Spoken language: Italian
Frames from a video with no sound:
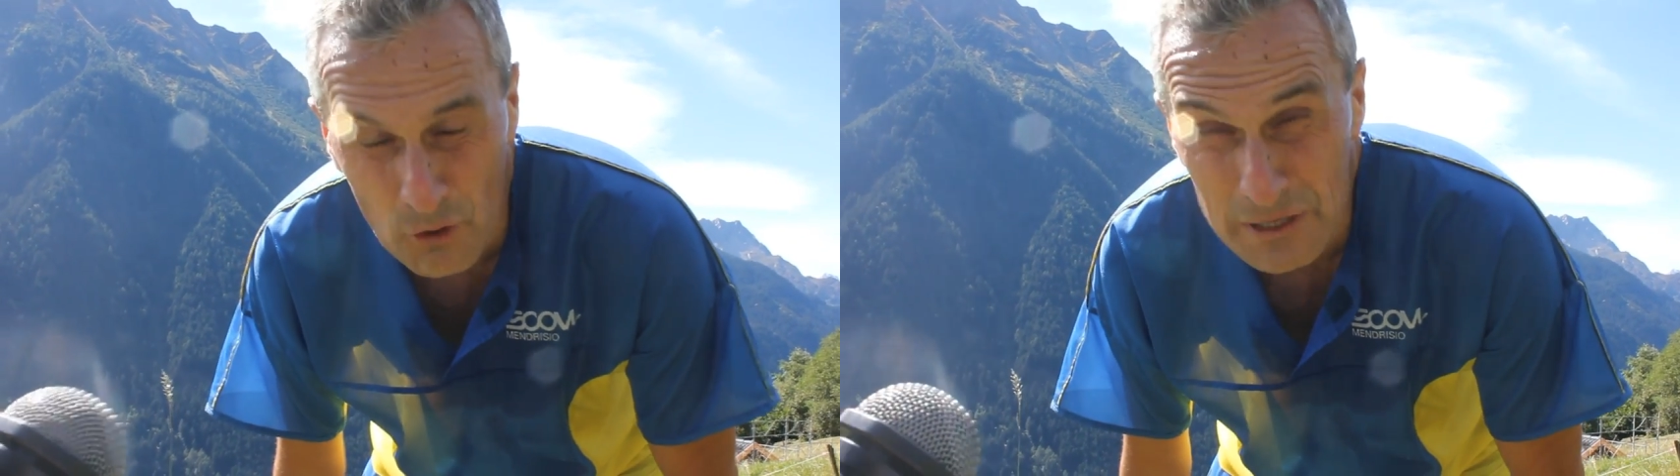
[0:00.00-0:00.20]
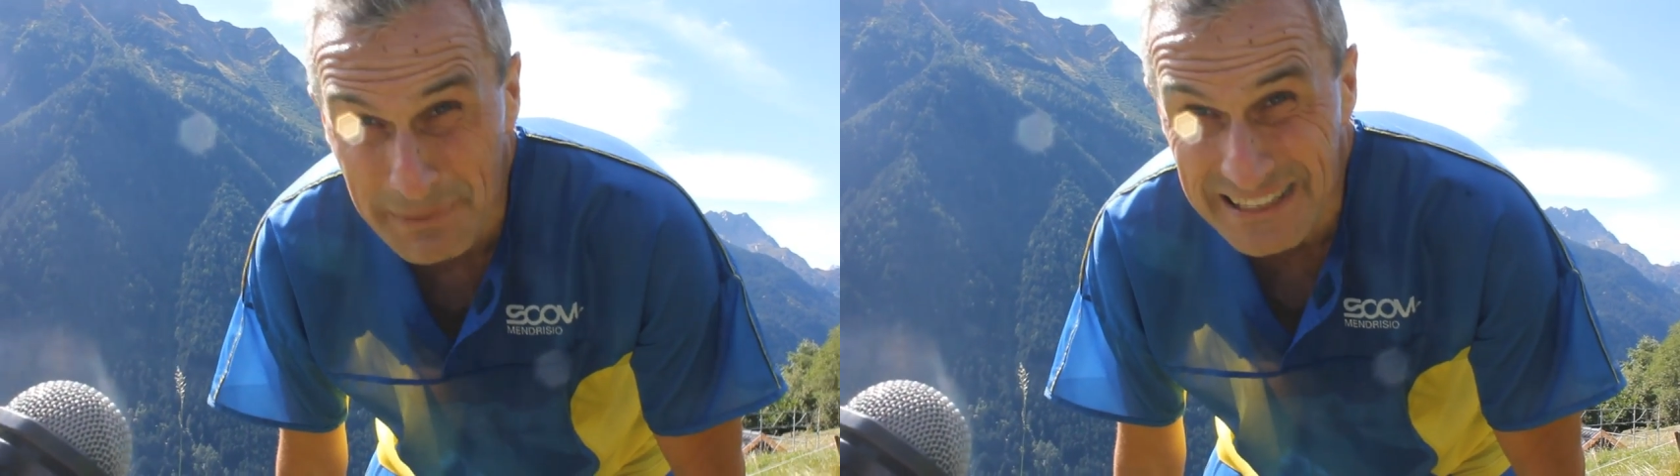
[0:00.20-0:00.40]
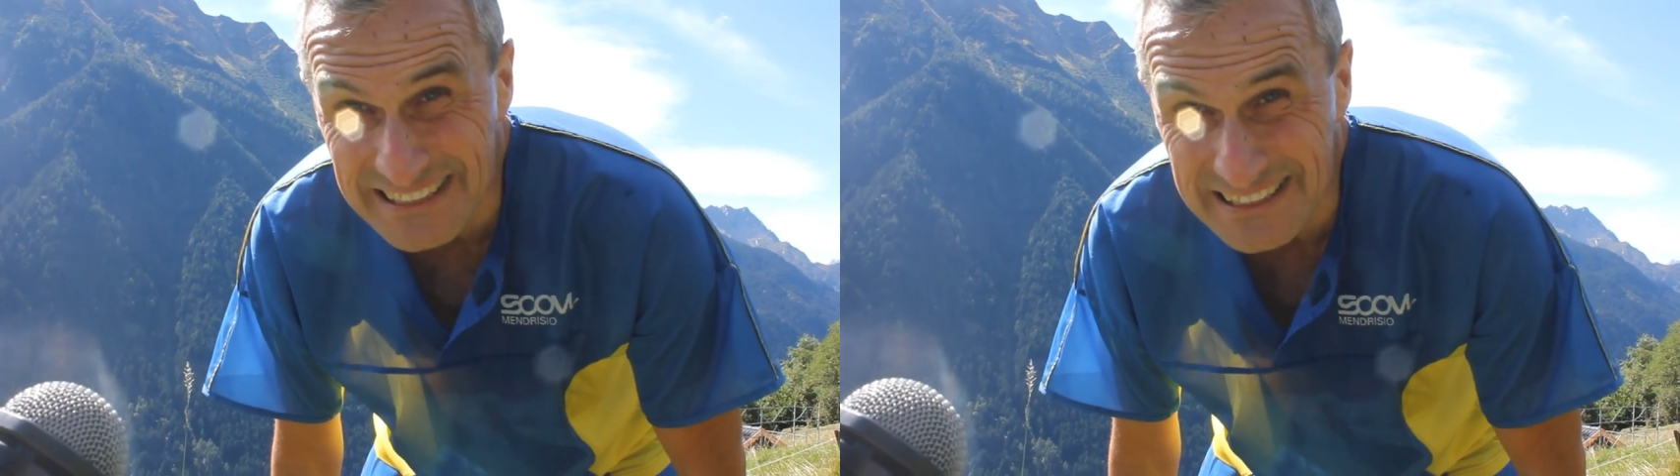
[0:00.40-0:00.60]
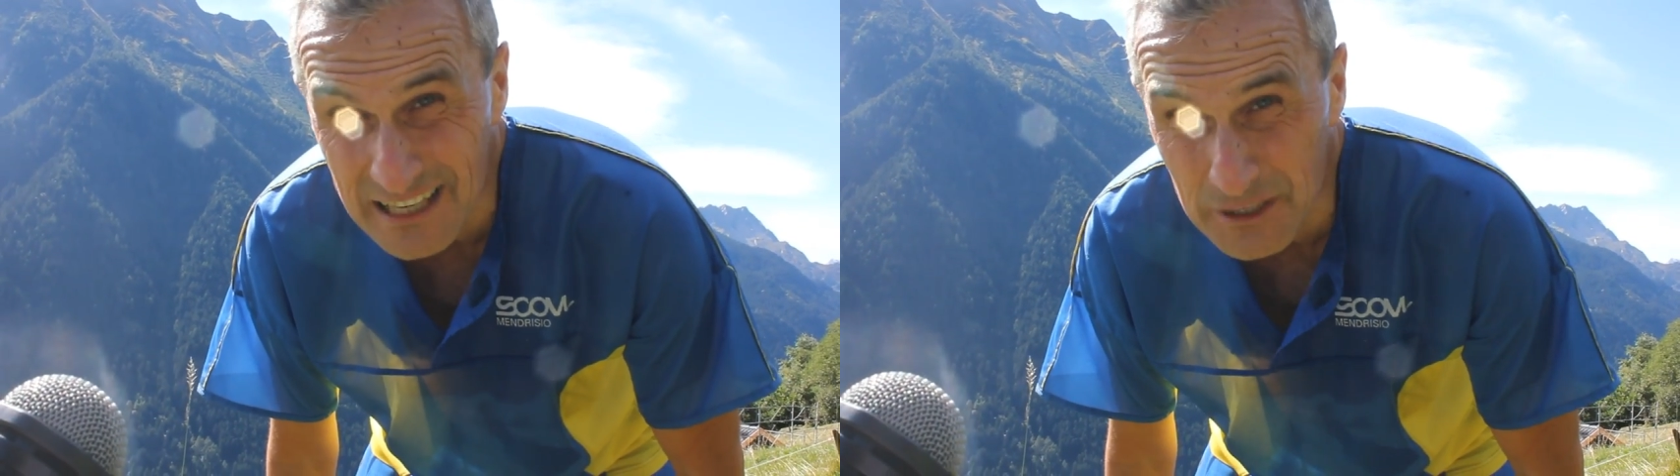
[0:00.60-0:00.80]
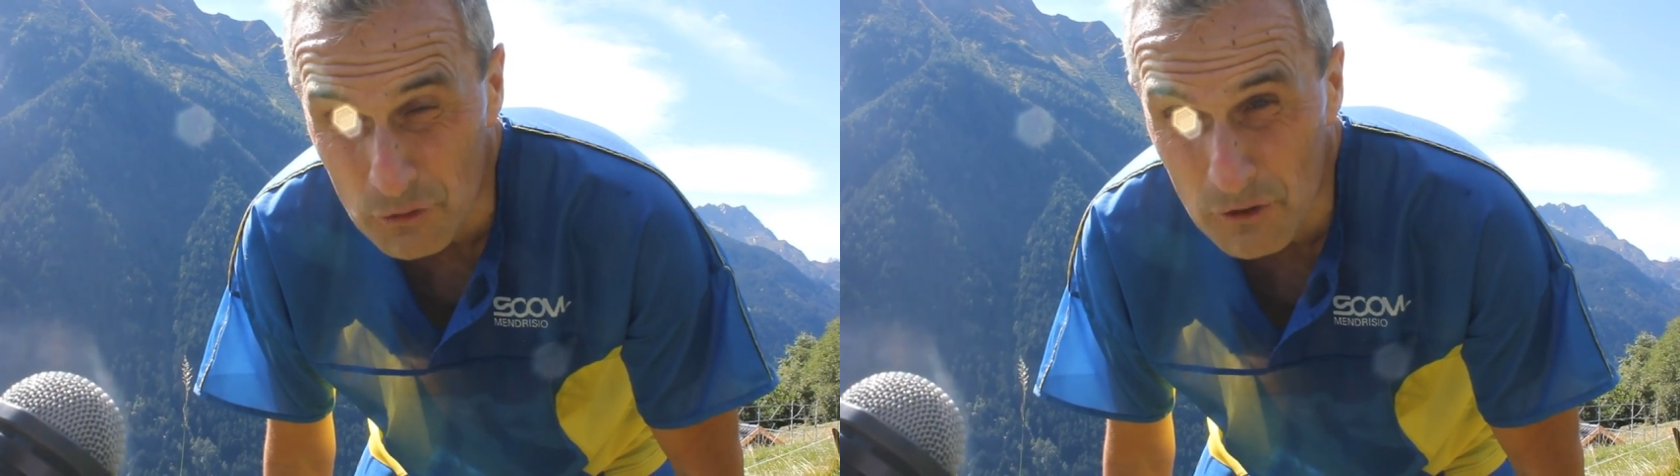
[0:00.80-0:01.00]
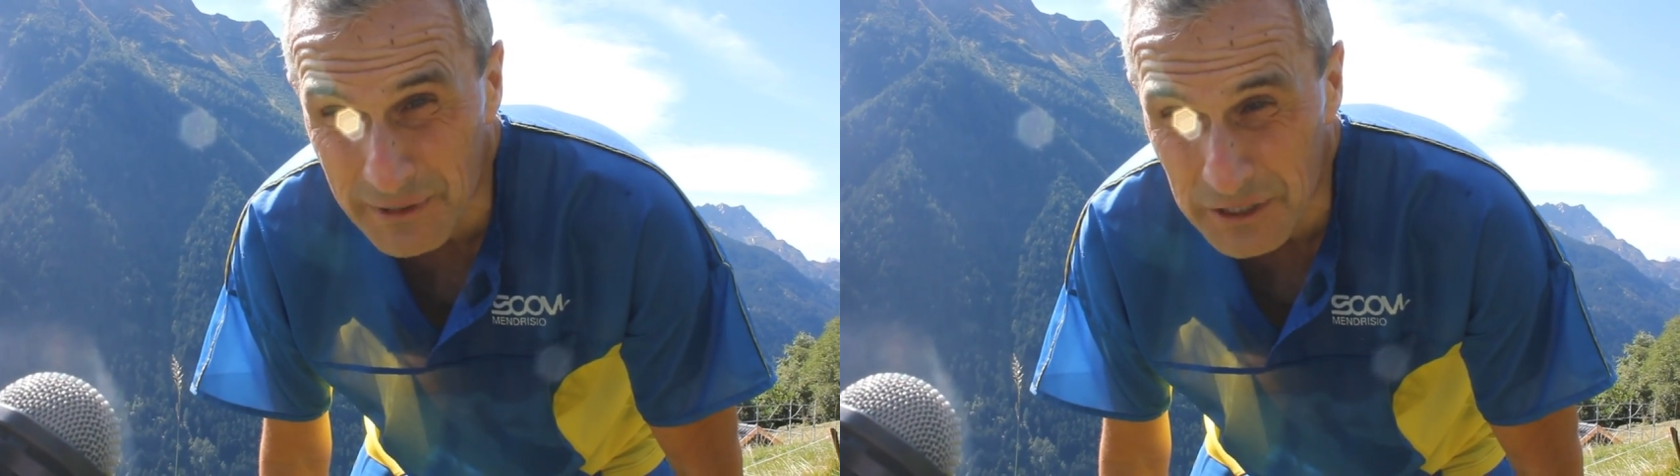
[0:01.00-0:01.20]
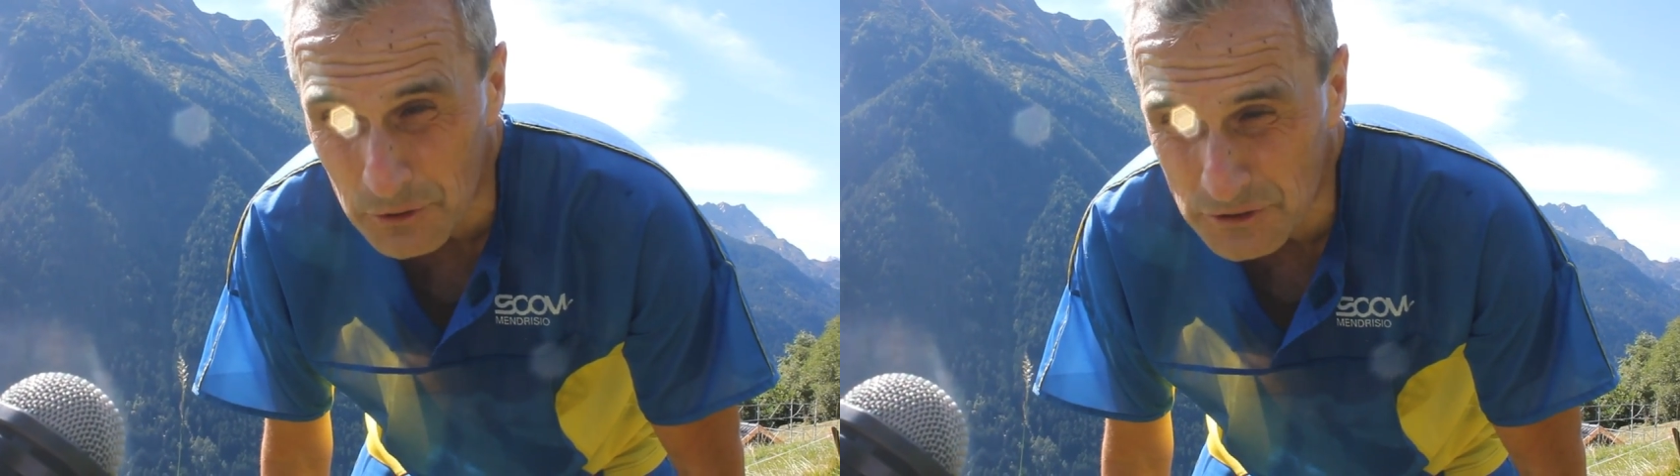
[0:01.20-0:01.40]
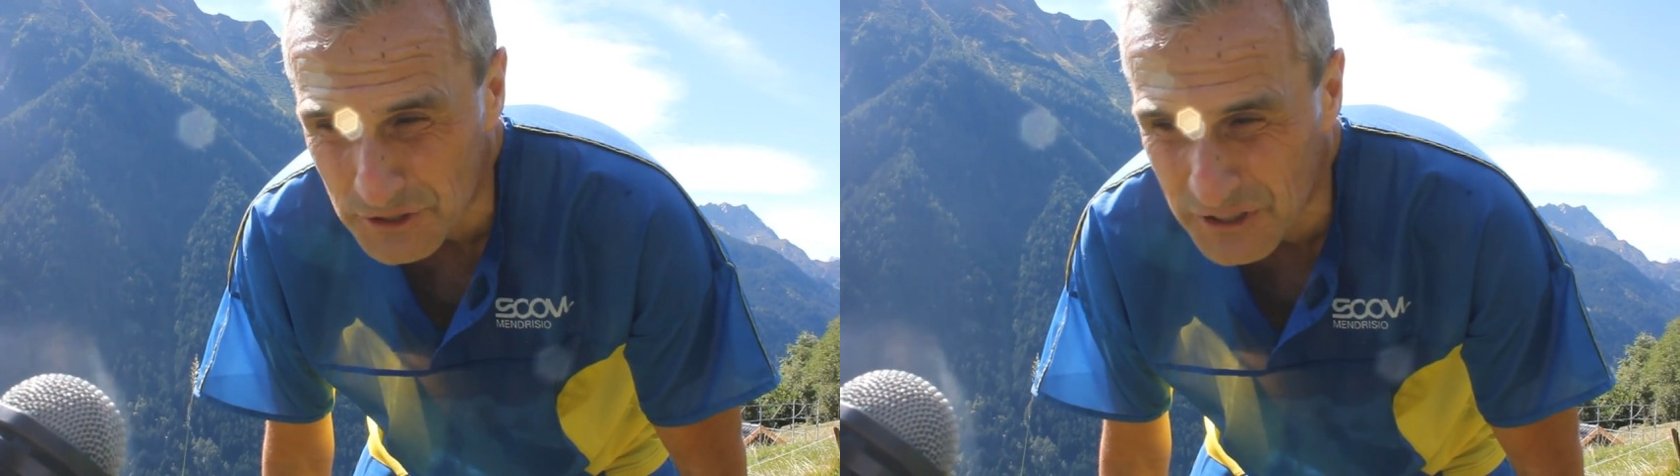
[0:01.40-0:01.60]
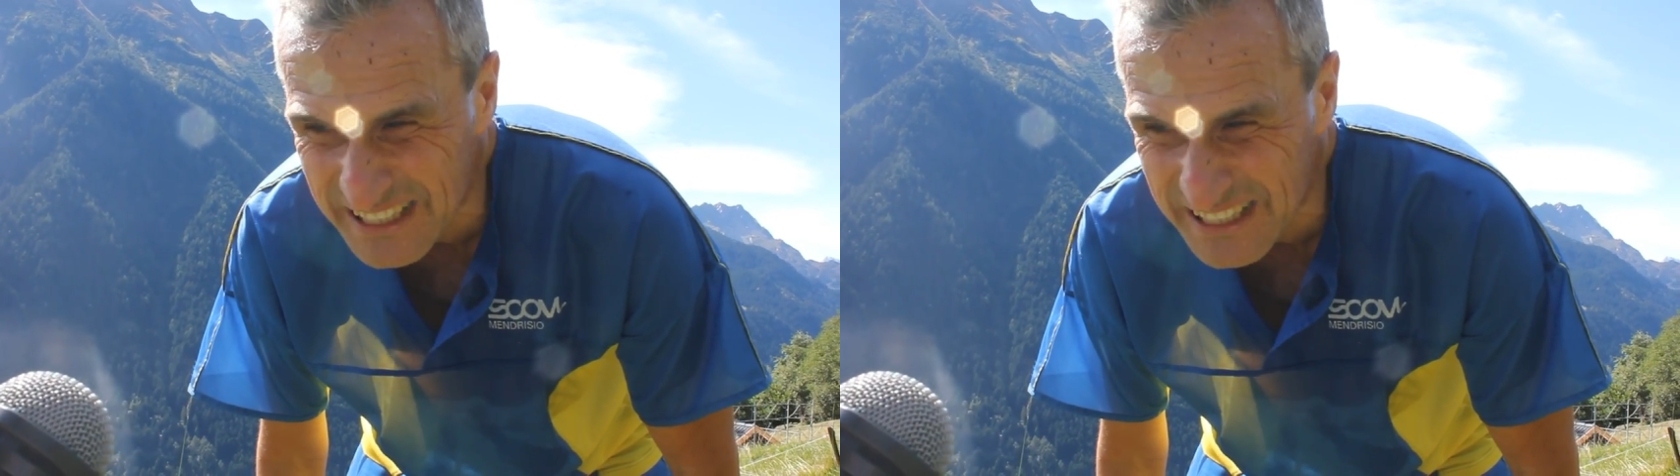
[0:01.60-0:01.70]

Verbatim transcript: ripartita lungo il percorso